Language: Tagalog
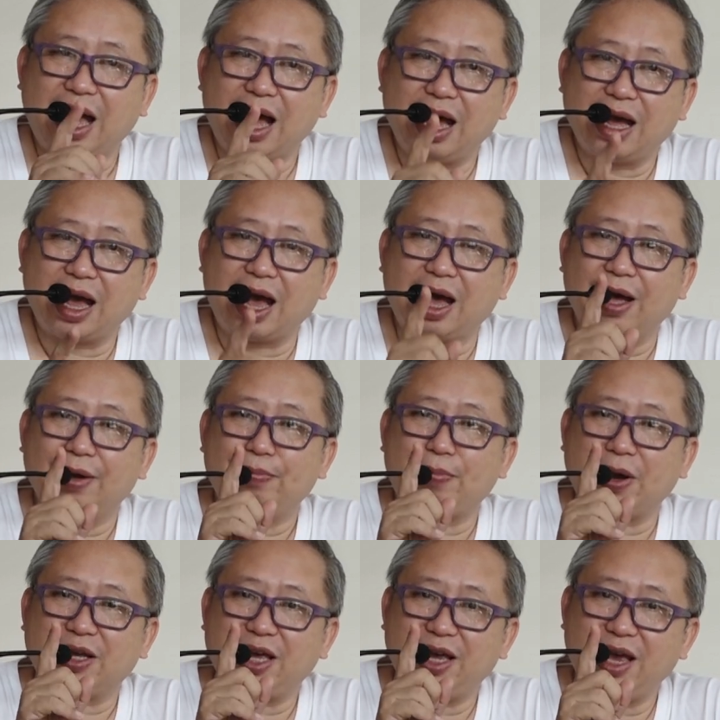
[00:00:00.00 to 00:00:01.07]
Ang uh,
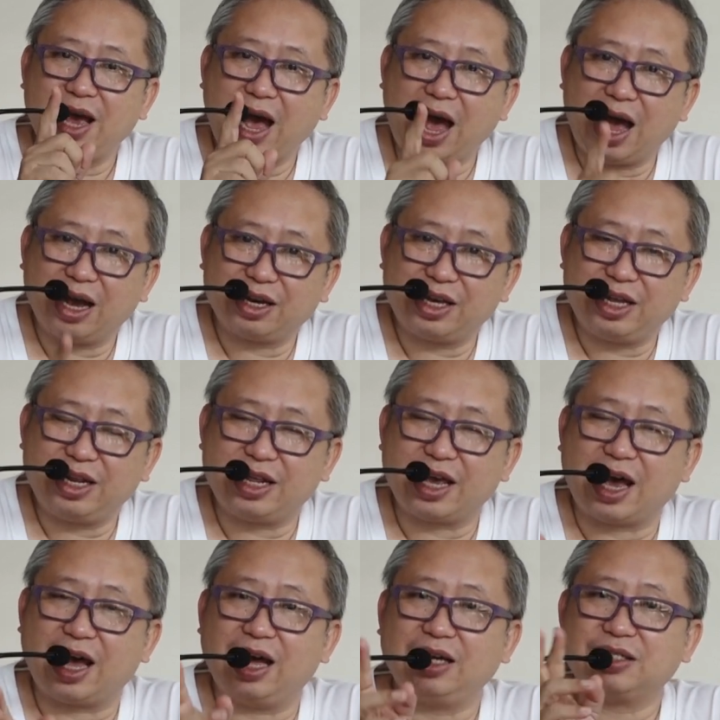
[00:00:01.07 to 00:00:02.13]
pagiging hari
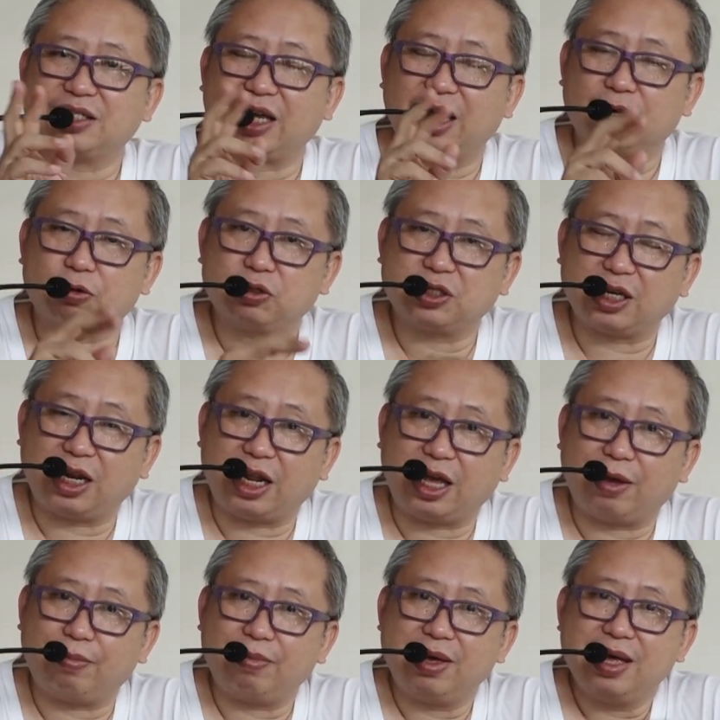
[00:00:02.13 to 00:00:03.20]
niya sa
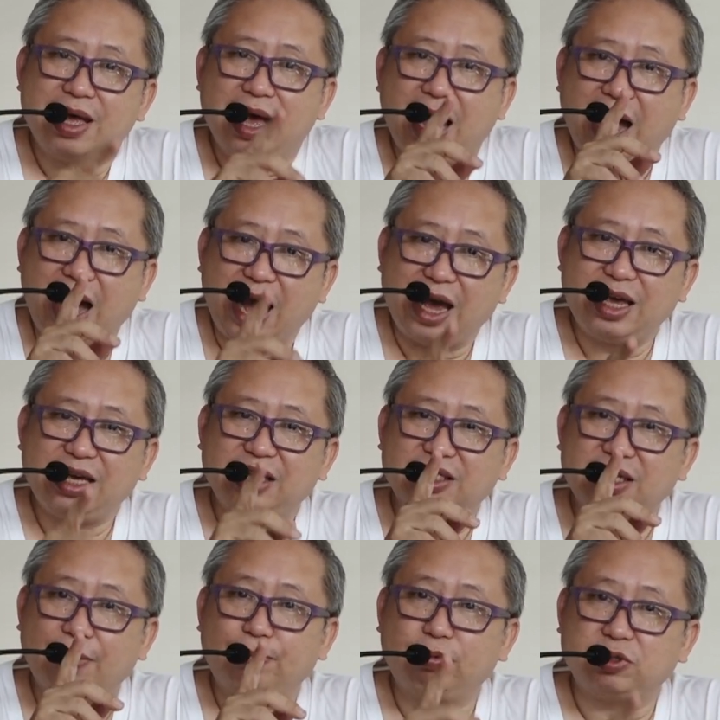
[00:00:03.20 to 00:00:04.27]
Jerusalem ay
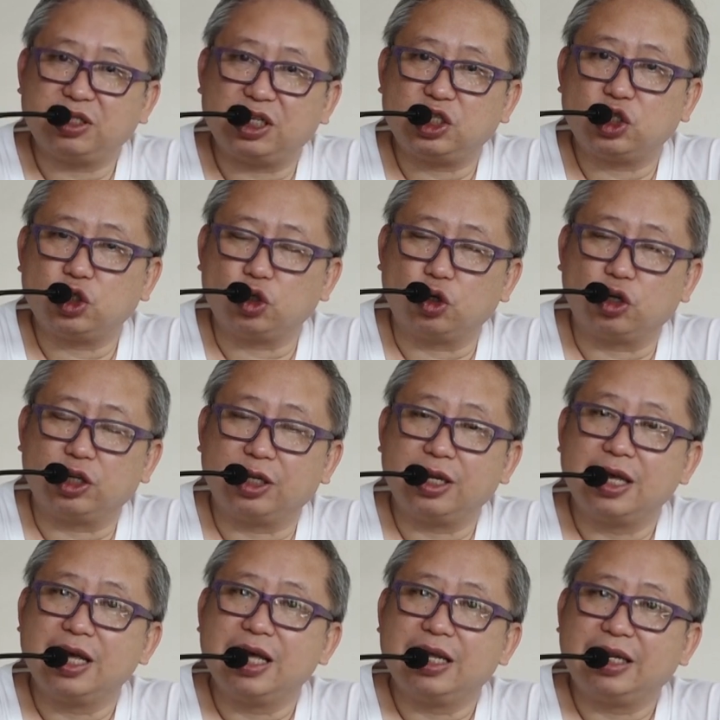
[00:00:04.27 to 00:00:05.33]
isang posisyon
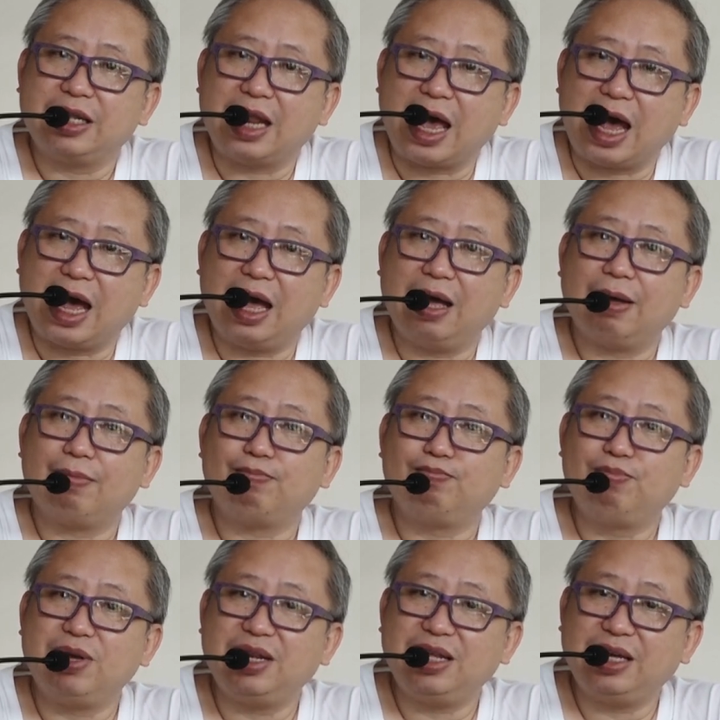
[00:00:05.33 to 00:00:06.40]
na,
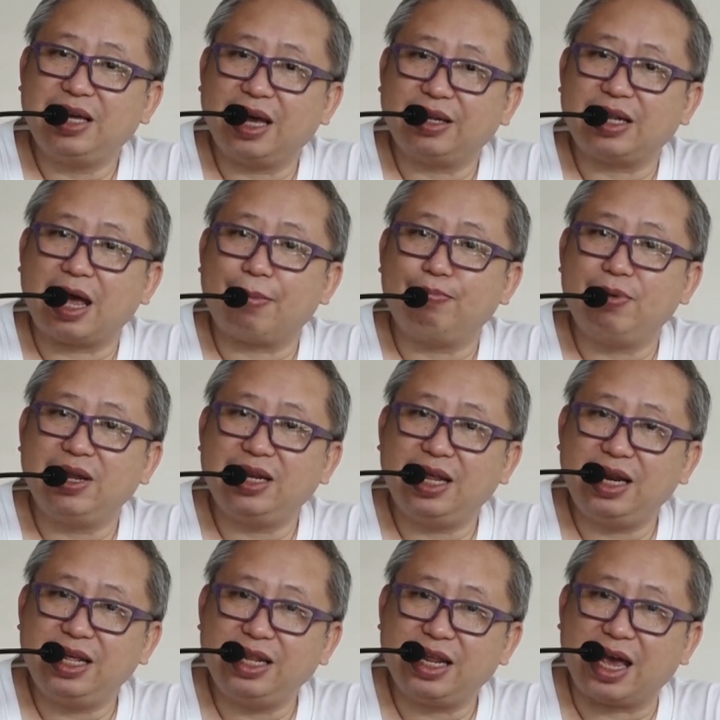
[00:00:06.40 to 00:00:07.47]
binig- na
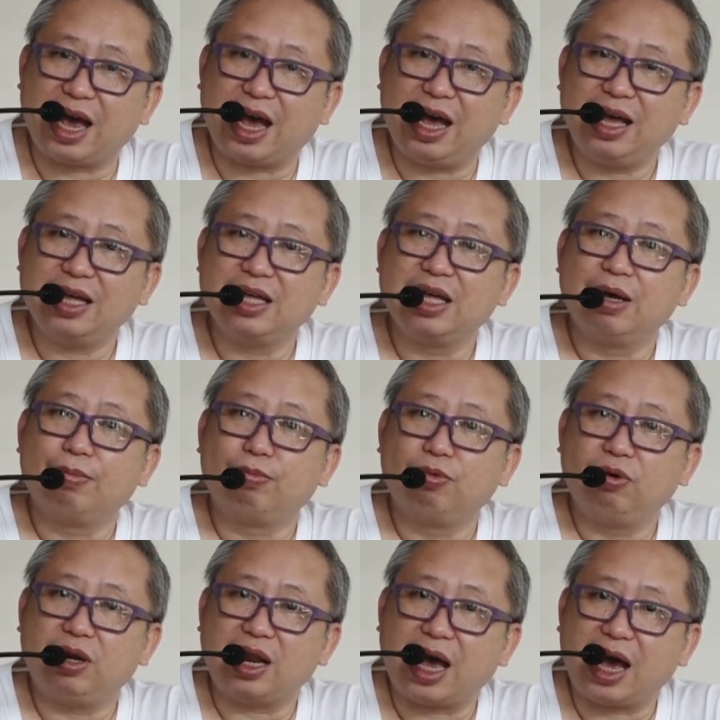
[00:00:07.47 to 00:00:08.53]
binili niya
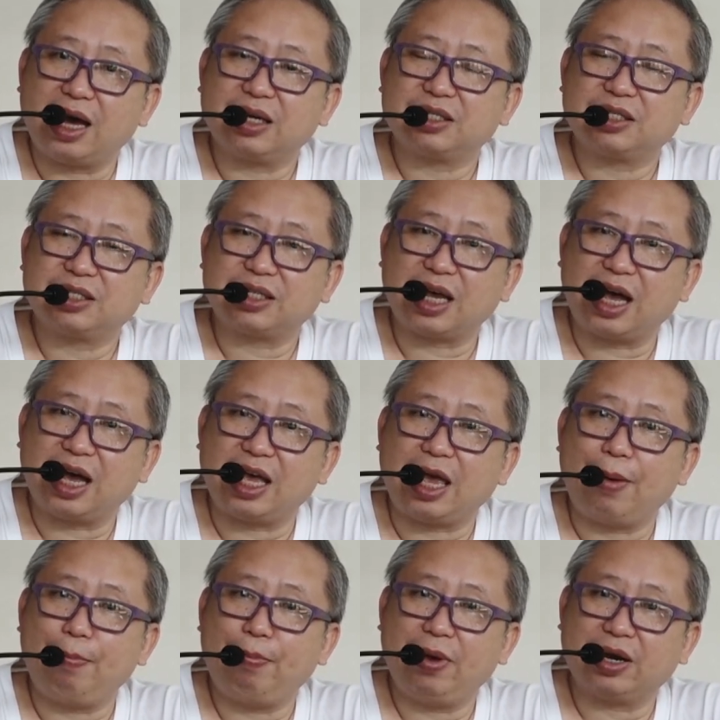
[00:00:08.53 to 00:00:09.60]
mula sa
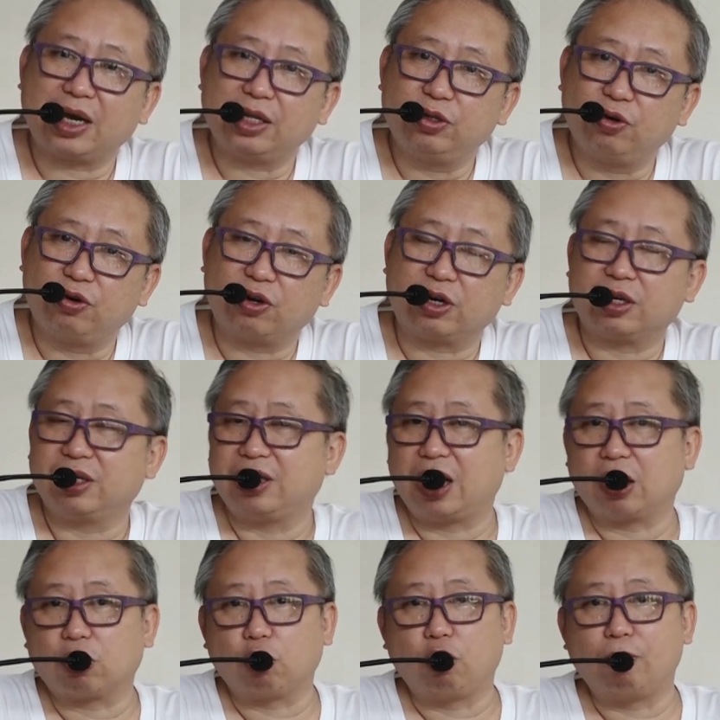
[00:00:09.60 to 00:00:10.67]
emperador
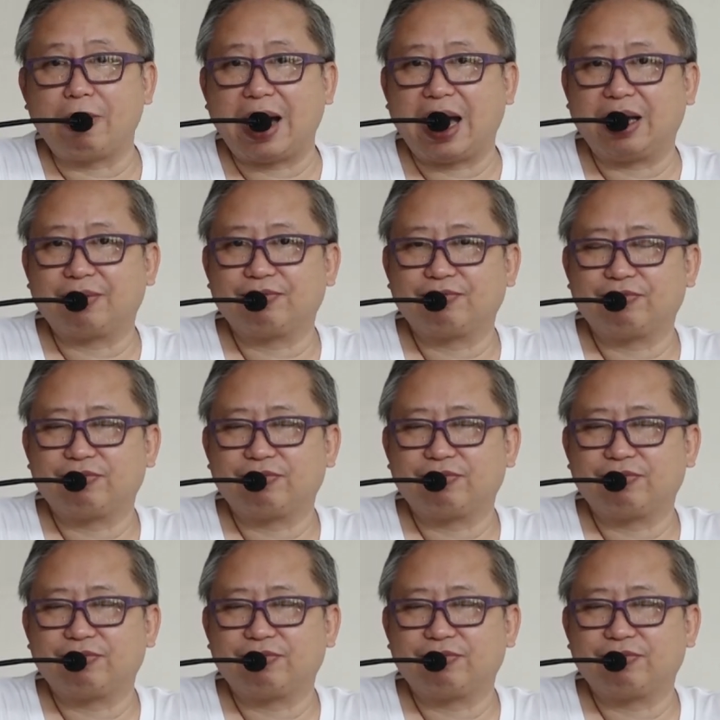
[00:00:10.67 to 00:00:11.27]
ng Roma.